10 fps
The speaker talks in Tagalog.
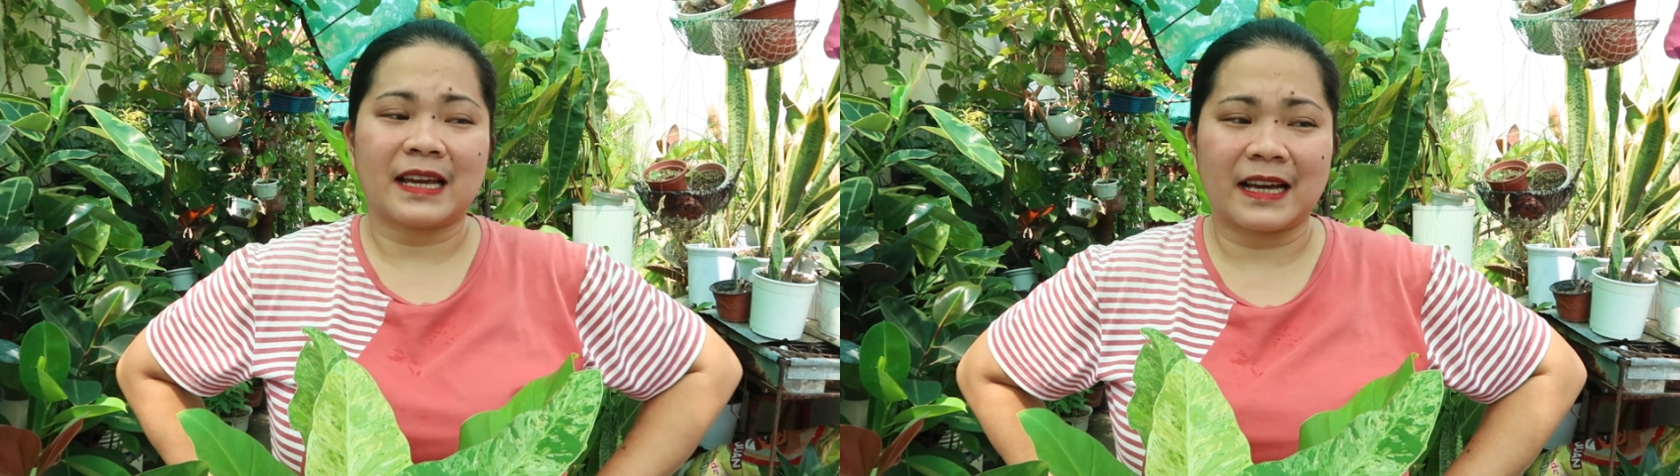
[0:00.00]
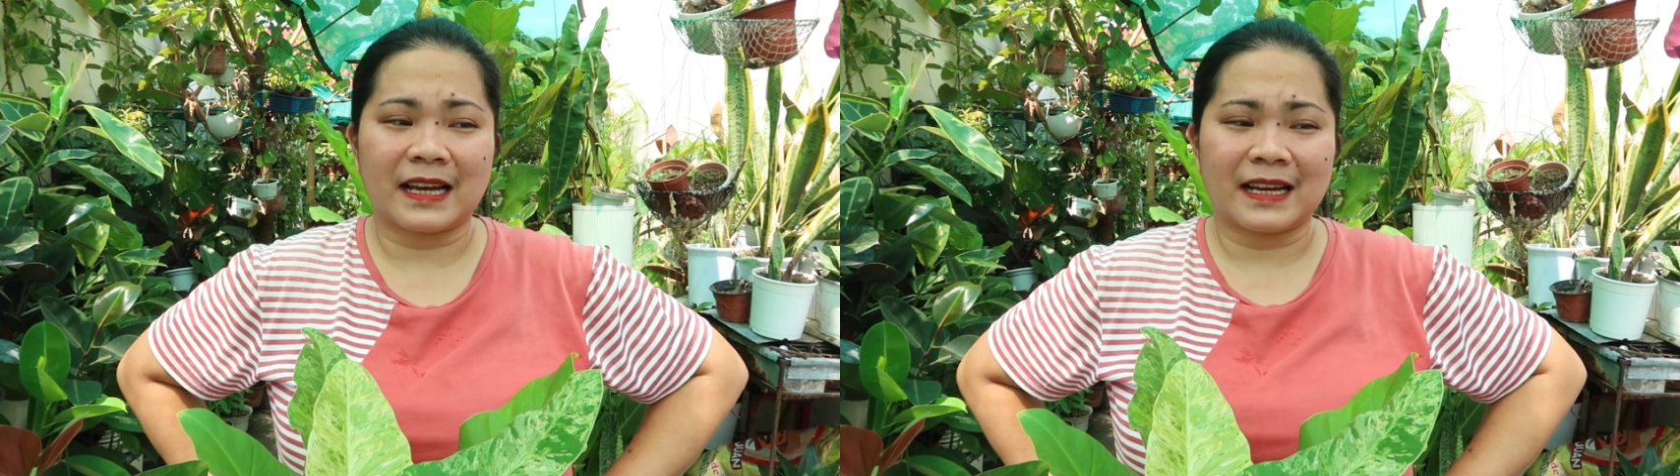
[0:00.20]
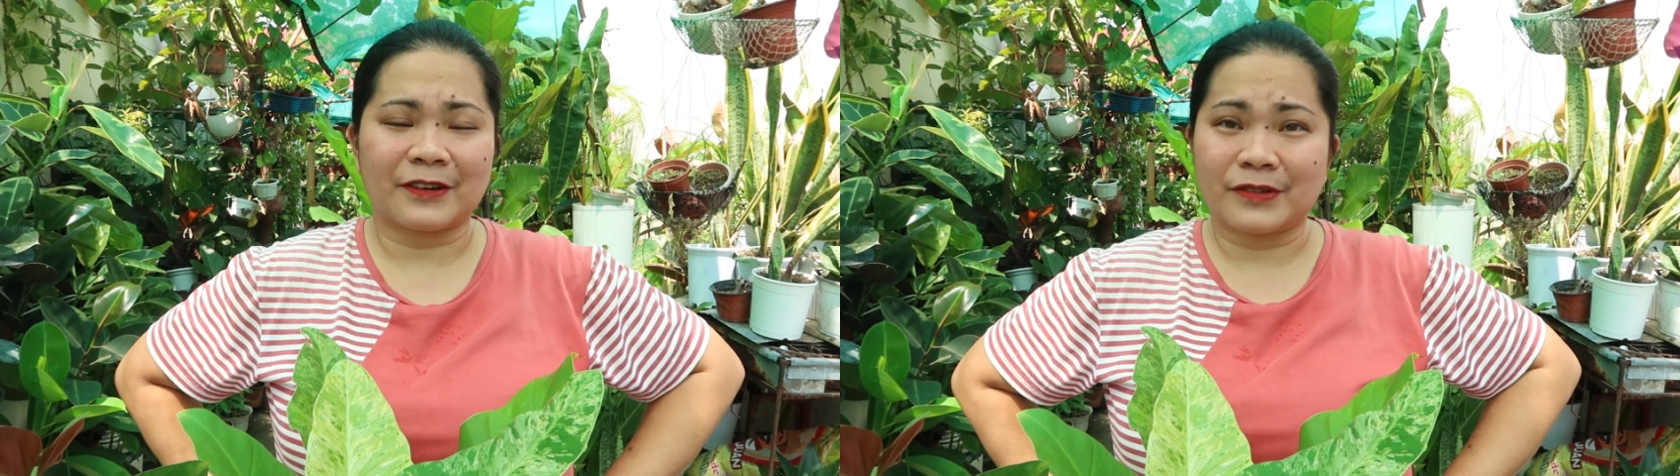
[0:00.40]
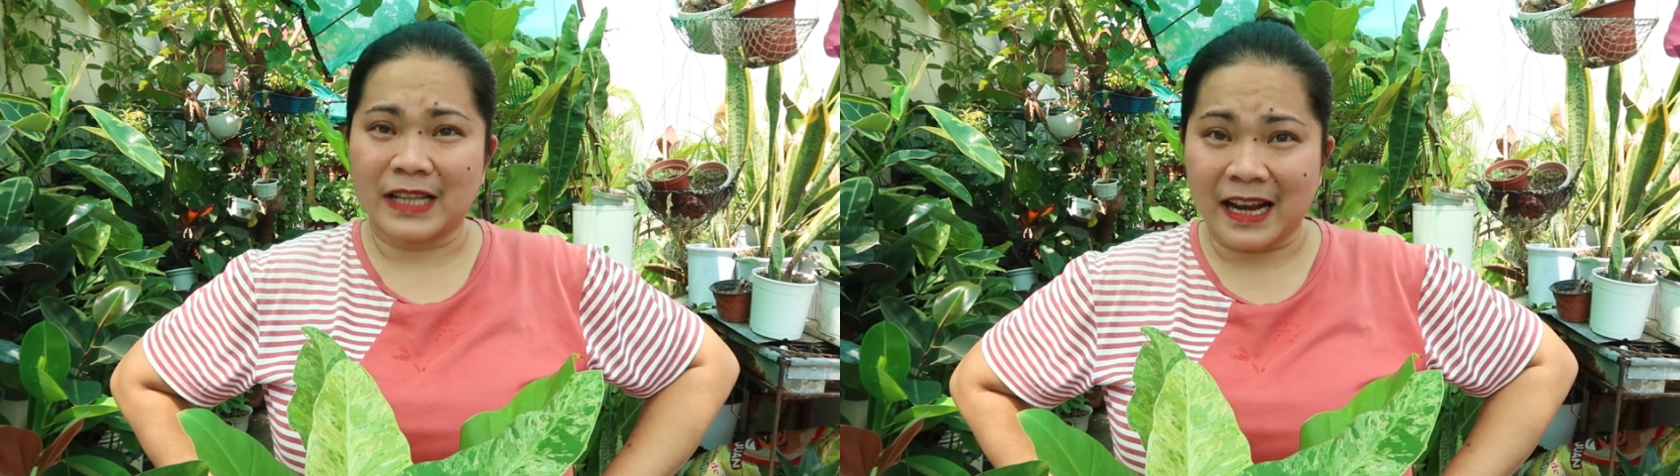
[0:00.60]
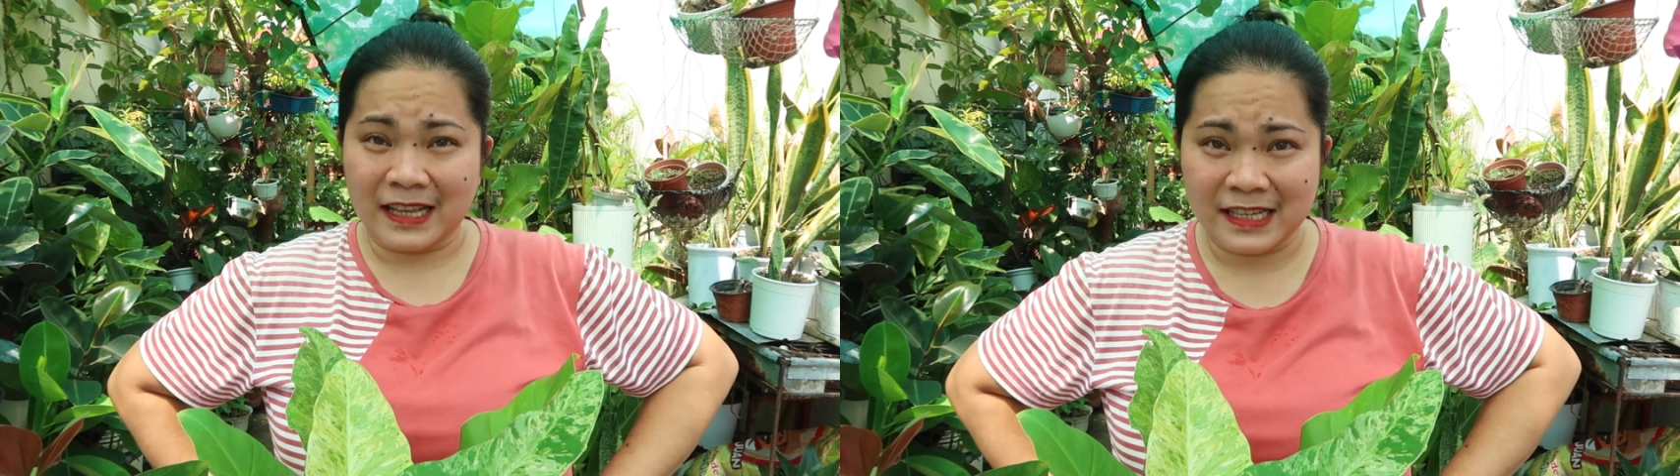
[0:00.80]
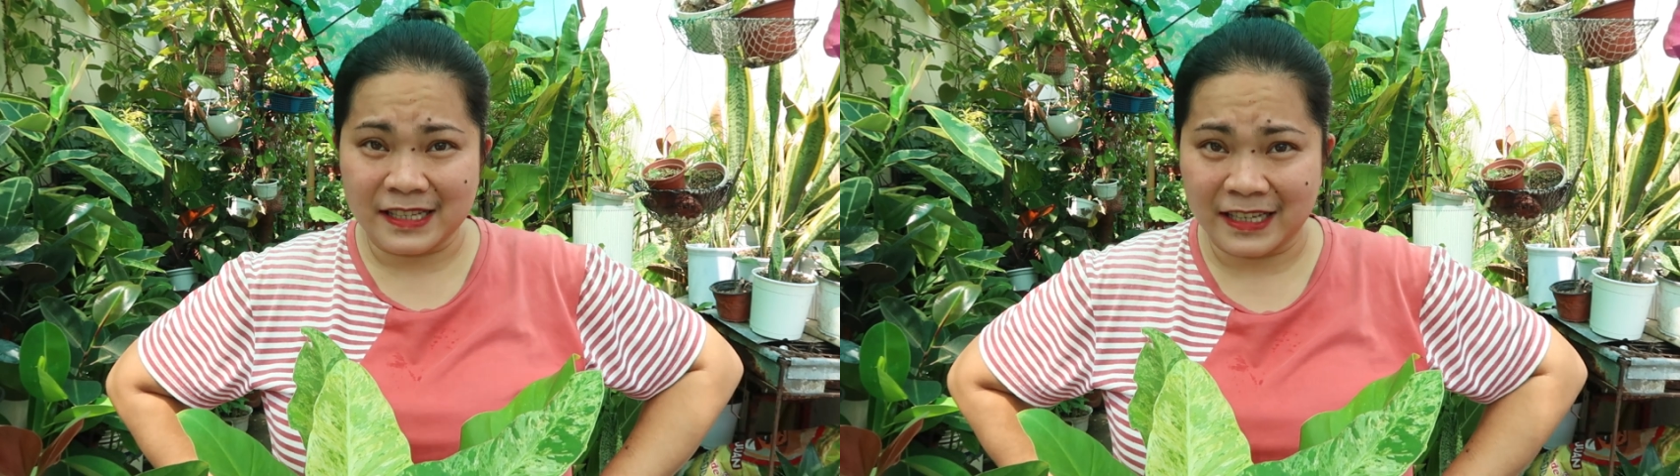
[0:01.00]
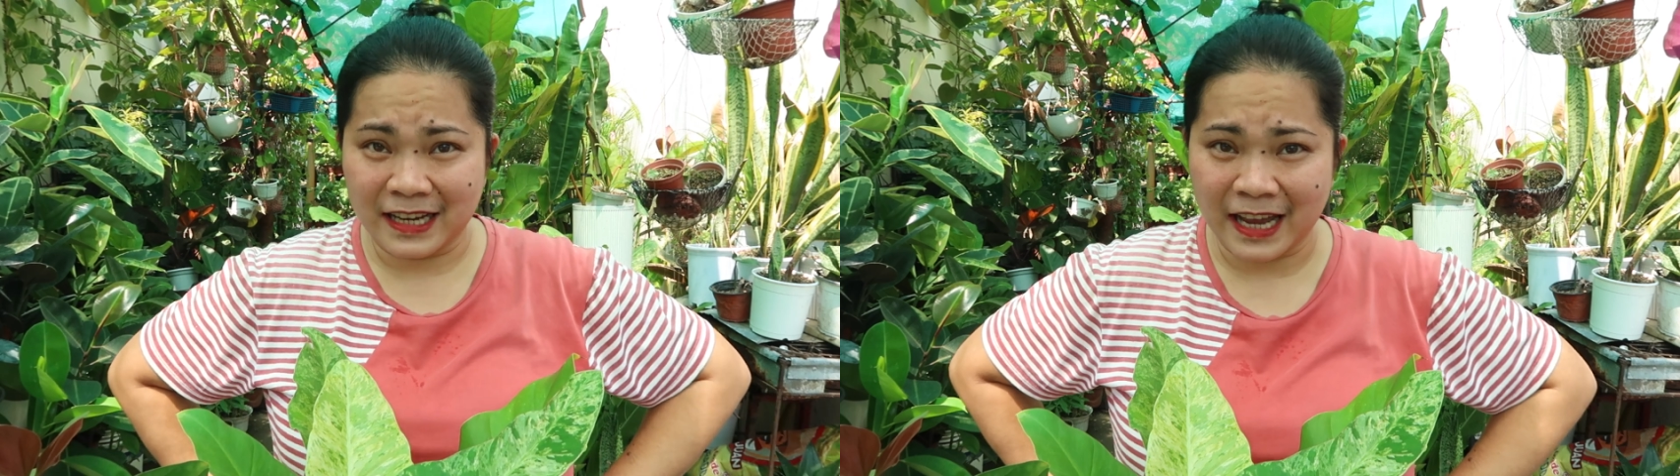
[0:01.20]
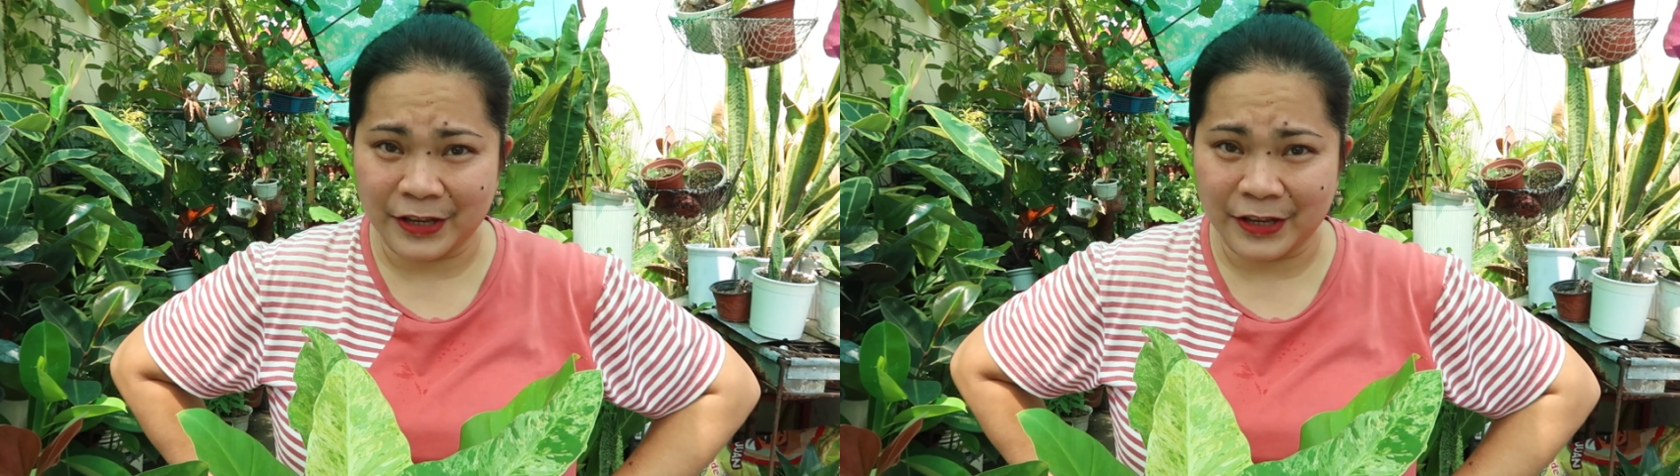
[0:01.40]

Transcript: uh, kung na-register na